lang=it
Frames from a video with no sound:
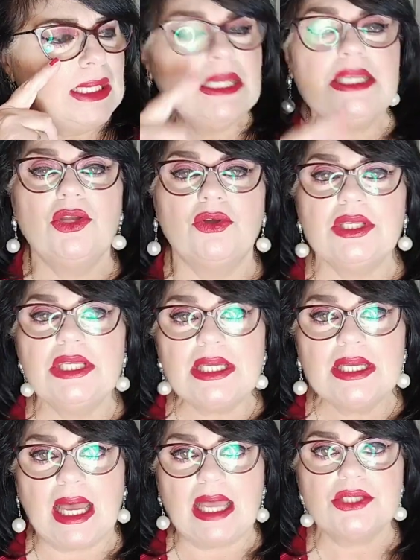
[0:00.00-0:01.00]
in ogni
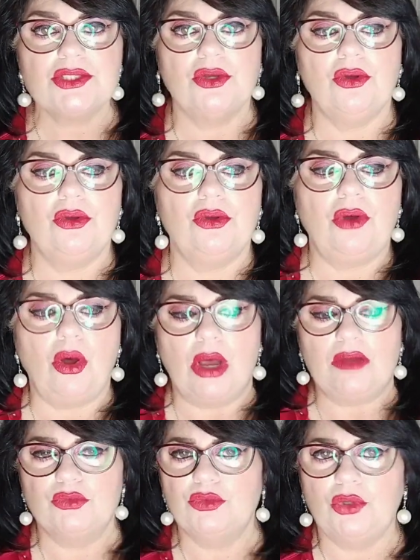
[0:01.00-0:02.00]
caso
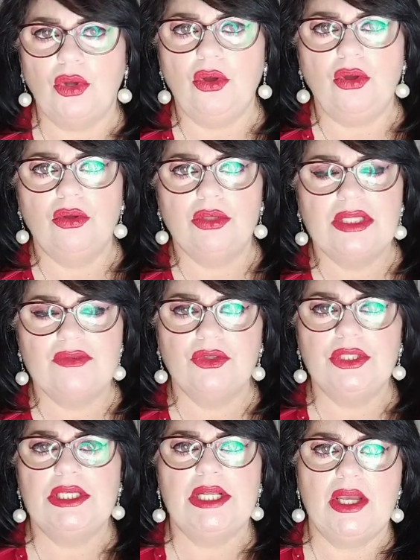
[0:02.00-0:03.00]
ho avuto, devo
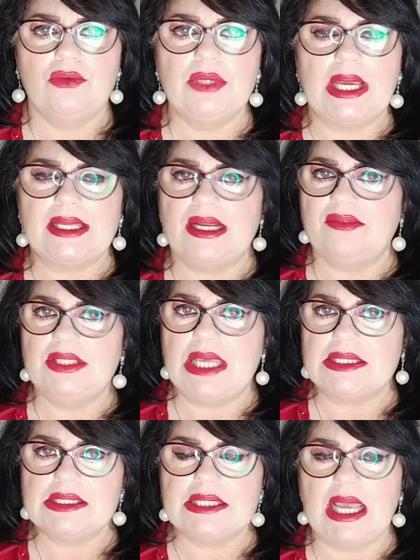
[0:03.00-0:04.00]
dire, una
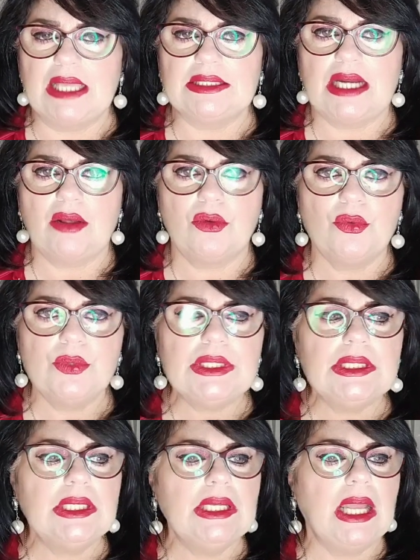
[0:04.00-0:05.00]
gravidanza
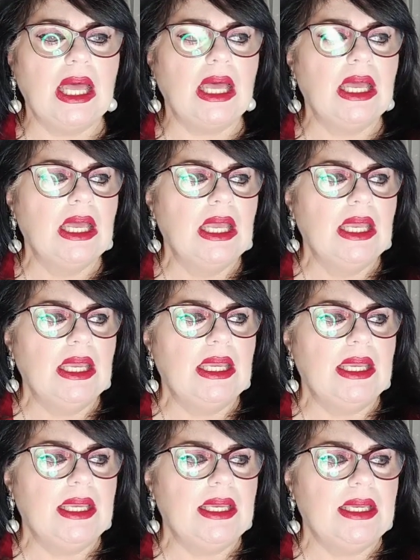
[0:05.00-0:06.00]
tranquilla.
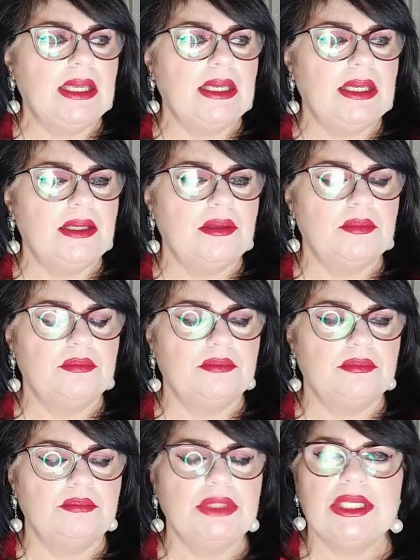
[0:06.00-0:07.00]
E
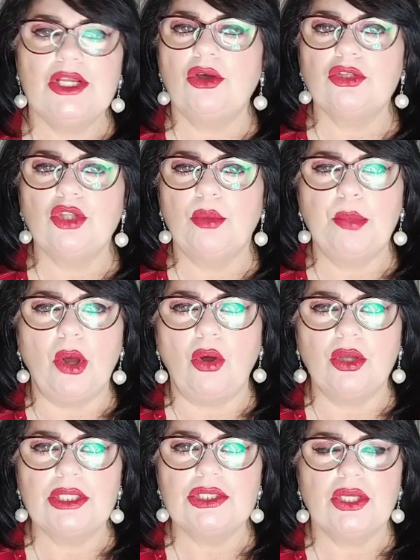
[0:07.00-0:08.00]
ehm, mi ricordo
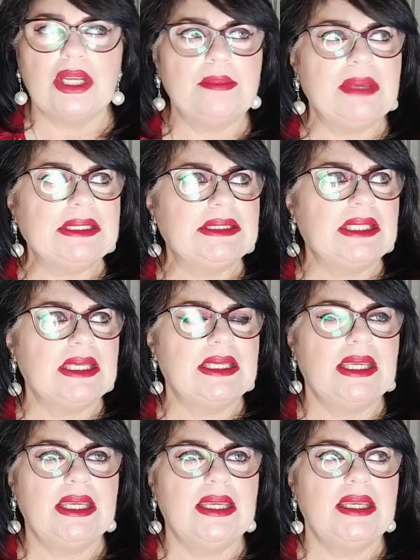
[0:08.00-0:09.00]
poi solamente
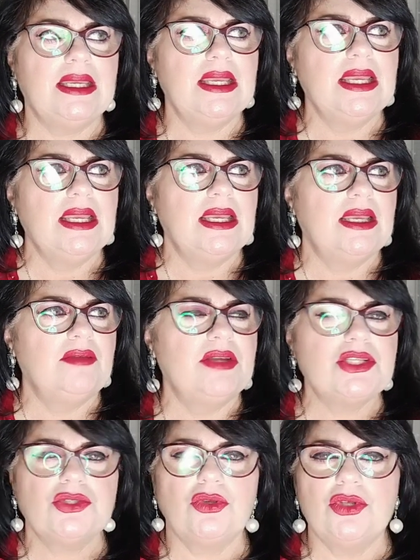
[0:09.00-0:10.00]
che eh,
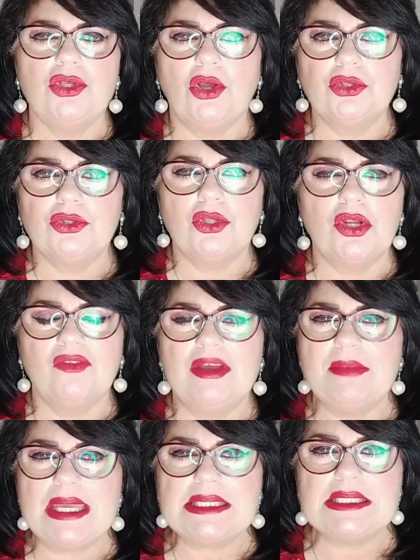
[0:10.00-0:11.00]
verso gli 8-9
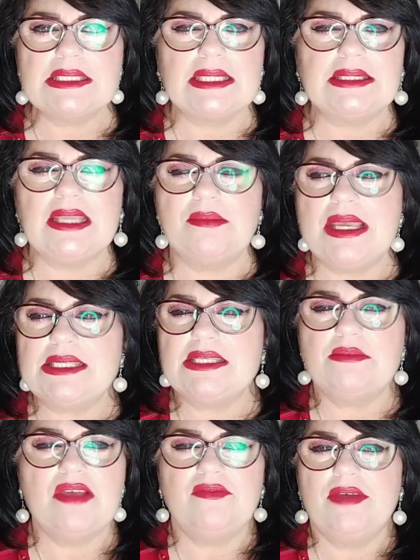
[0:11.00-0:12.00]
mesi, 7 mesi
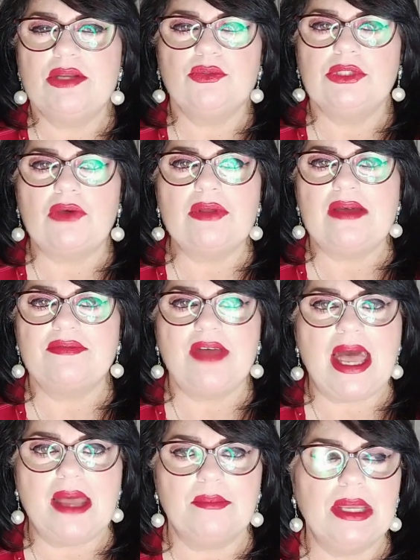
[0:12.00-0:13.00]
mi è venuta una
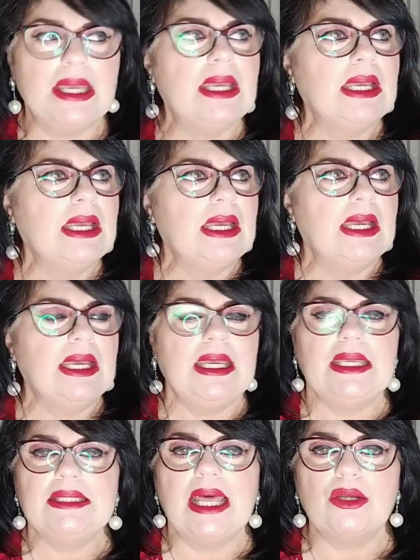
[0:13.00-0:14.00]
fame
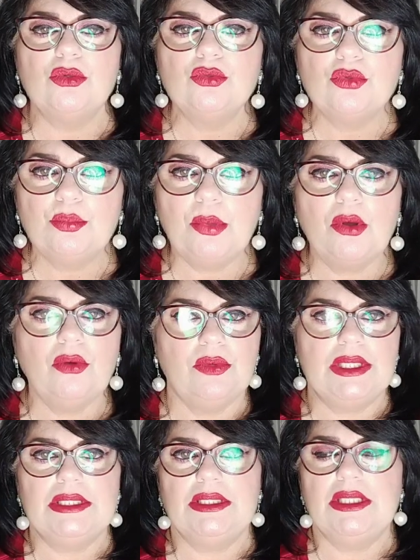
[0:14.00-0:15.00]
eh, da lupo,
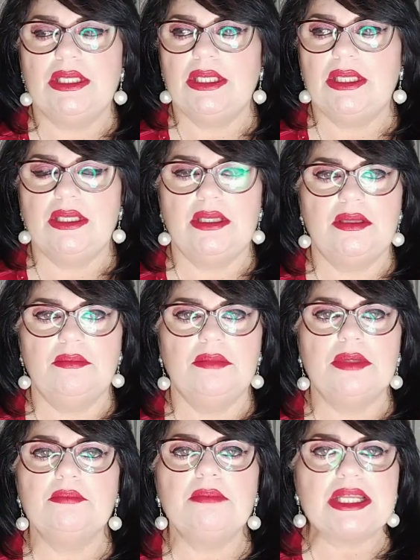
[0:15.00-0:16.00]
quindi
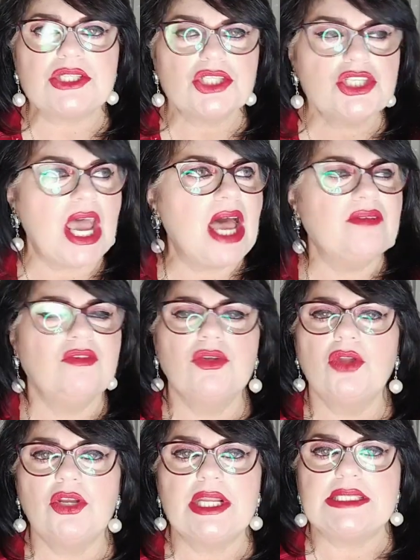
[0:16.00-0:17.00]
mangiavo
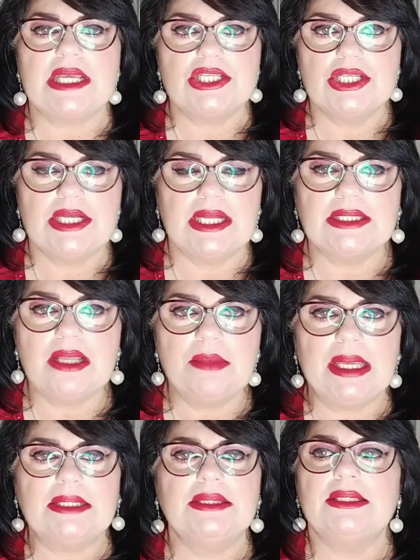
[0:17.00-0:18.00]
non
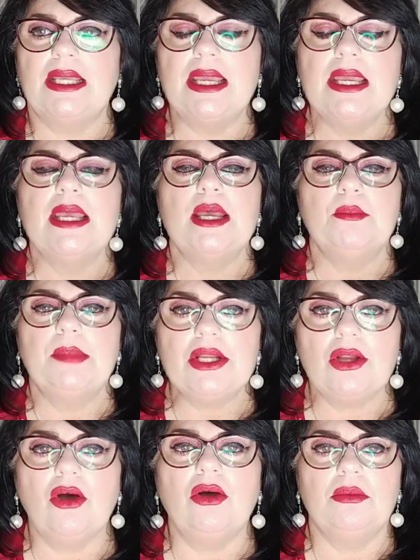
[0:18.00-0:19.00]
esageratamente,
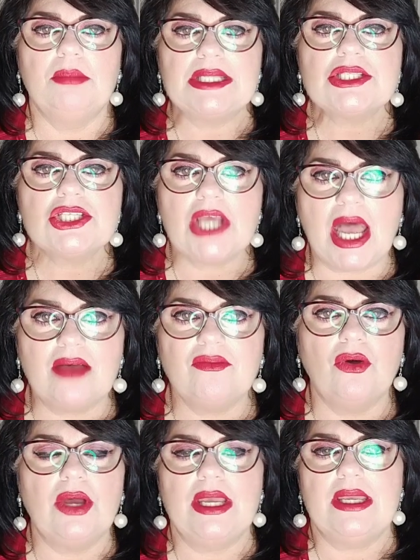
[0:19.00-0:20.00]
però
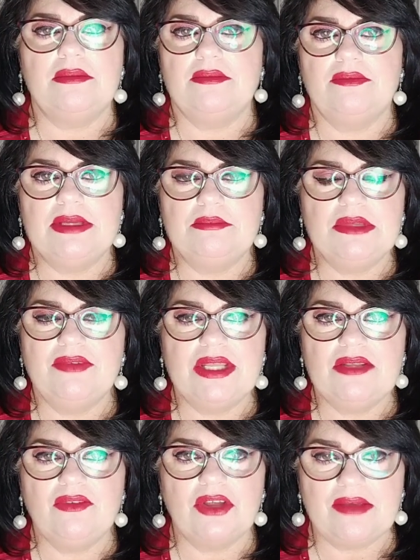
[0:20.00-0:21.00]
mangiavo e mi
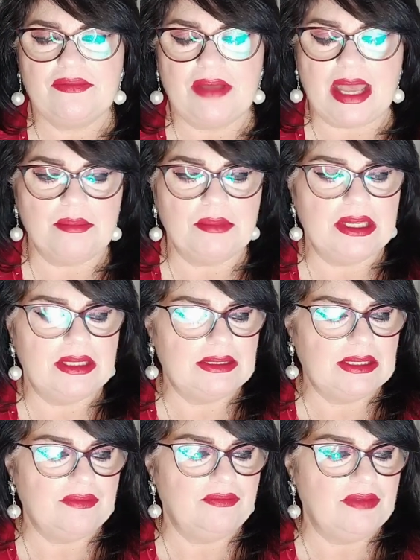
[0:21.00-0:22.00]
veniva una fame
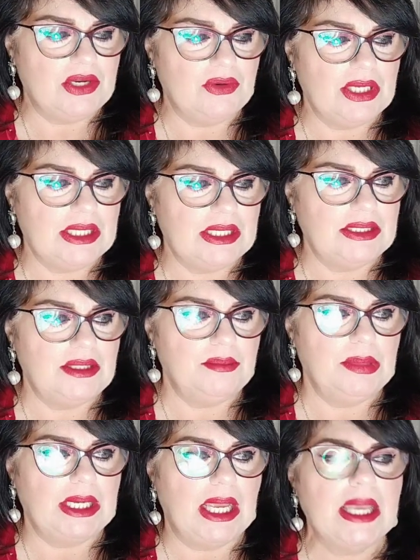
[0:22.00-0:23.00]
davvero
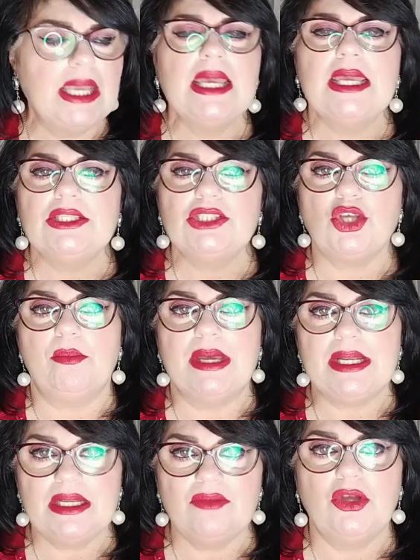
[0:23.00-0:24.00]
incredibile. Insomma,
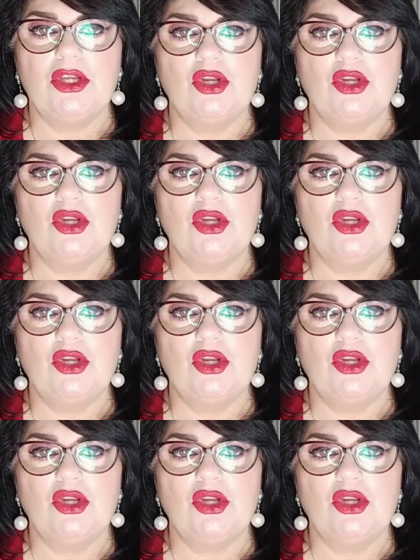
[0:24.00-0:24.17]
arrivo ai